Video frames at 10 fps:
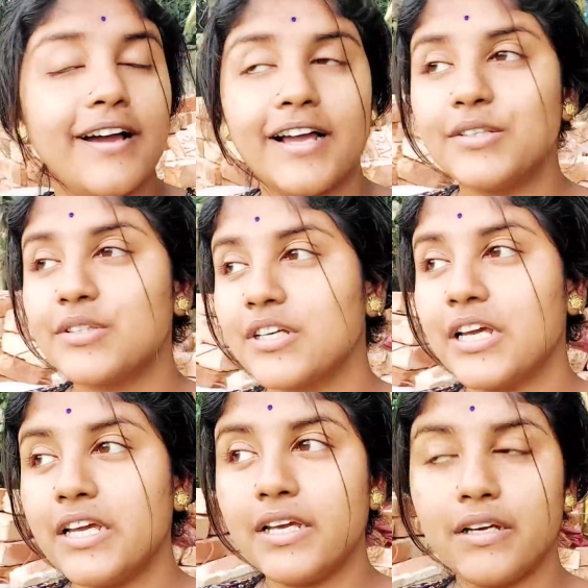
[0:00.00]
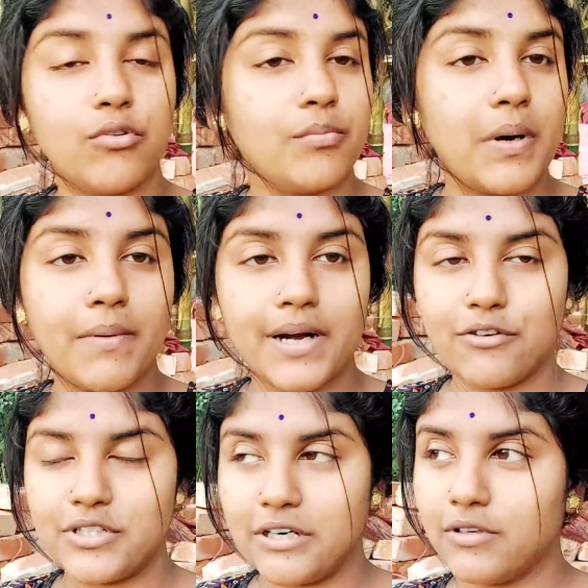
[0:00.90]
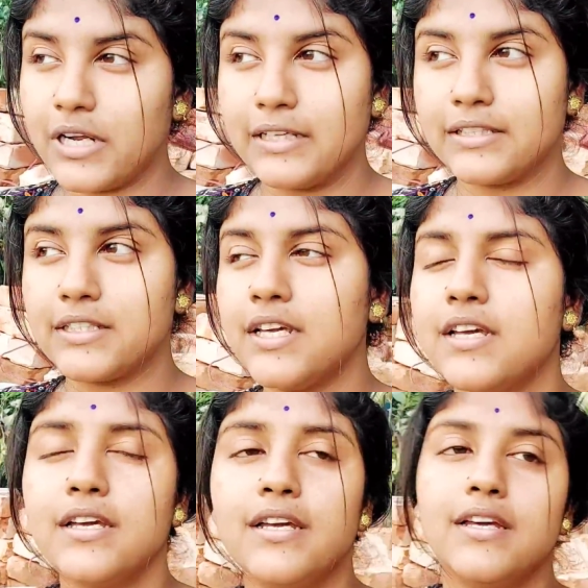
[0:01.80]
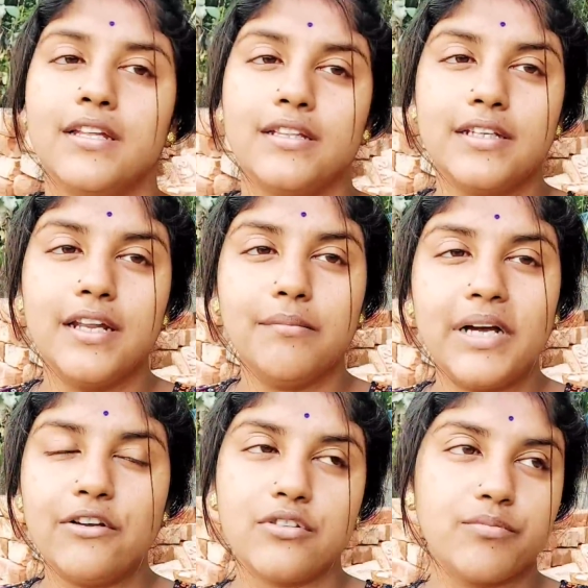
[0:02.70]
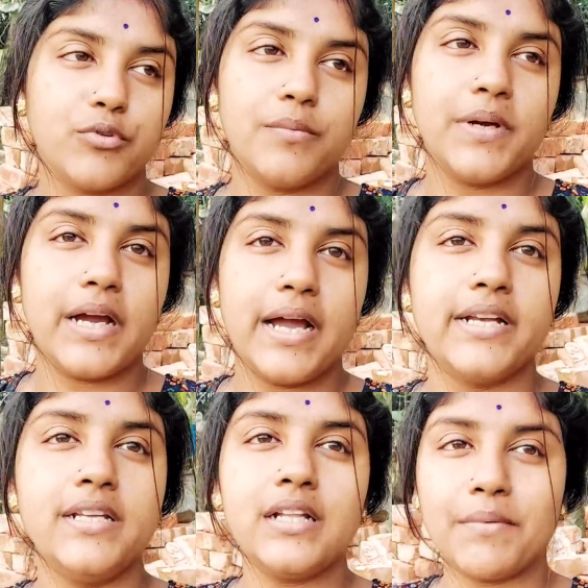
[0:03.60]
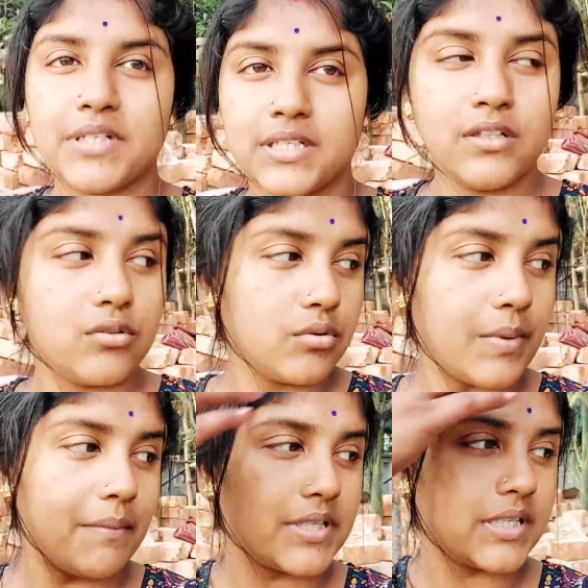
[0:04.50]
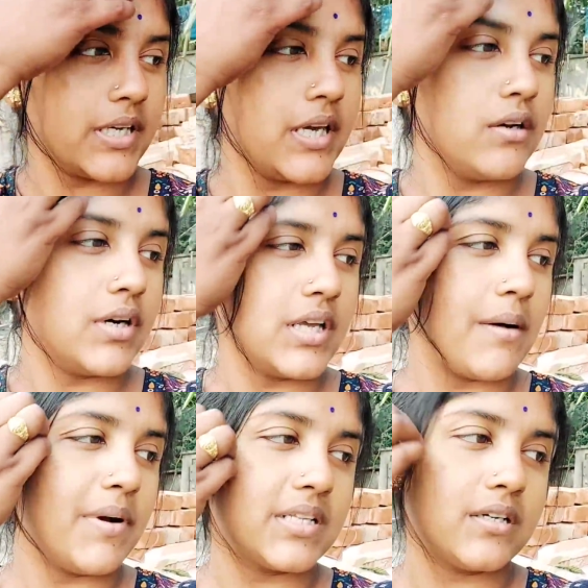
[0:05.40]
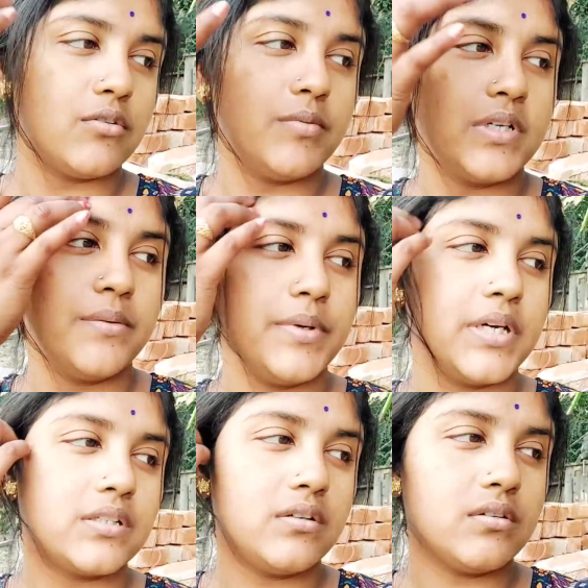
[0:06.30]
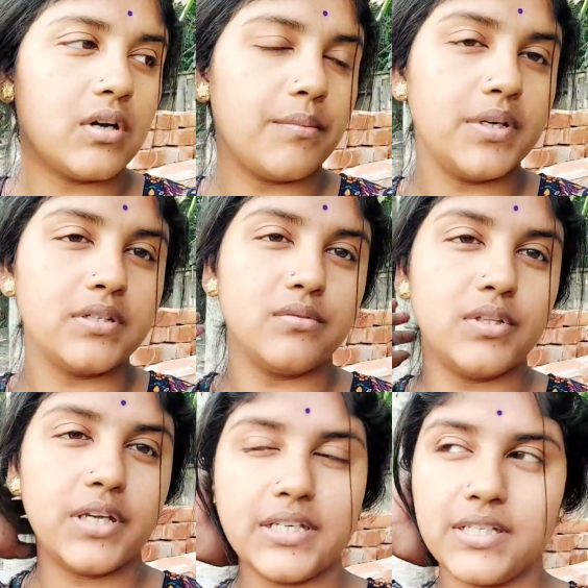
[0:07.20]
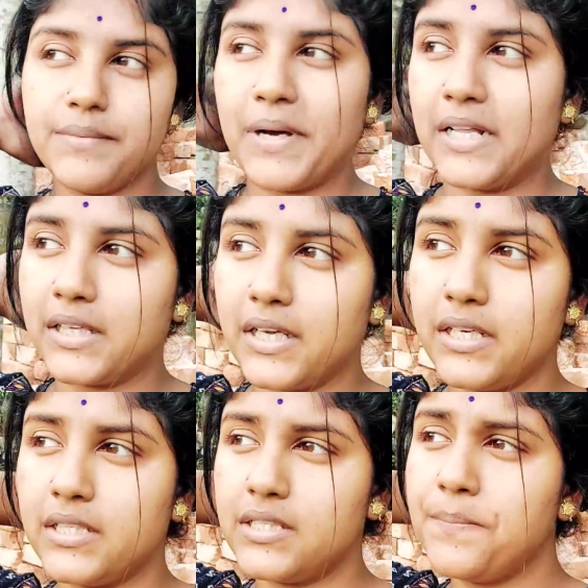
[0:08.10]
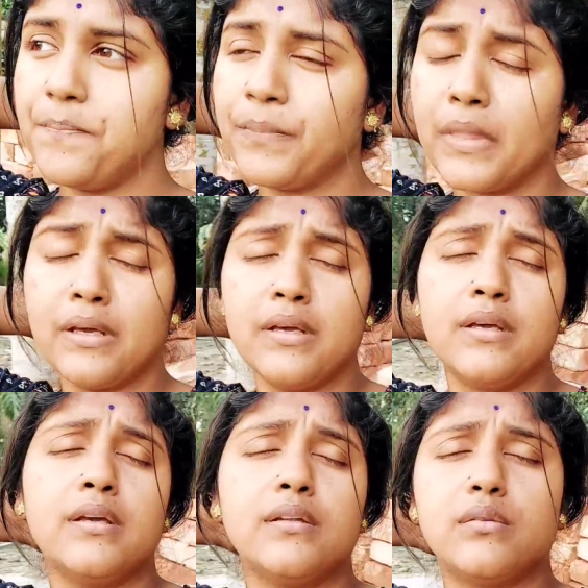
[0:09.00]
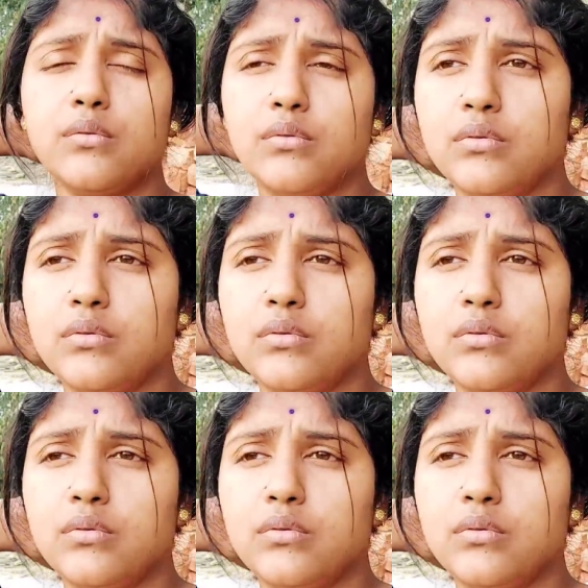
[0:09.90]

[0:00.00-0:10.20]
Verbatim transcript: আয়ুষকে ওর বাবা আর আয়ুষ এখন খাচ্ছে দিলাম আয়ুষ প্রথমে খায়নি আমার সাথে তো ওর বাবার সাথে খেলো আর কি আমার আজকে খুব খিদে পেয়ে গেছিলো তো আমি স্কুল থেকে এসেই ভাত খেয়ে নিয়েছি তো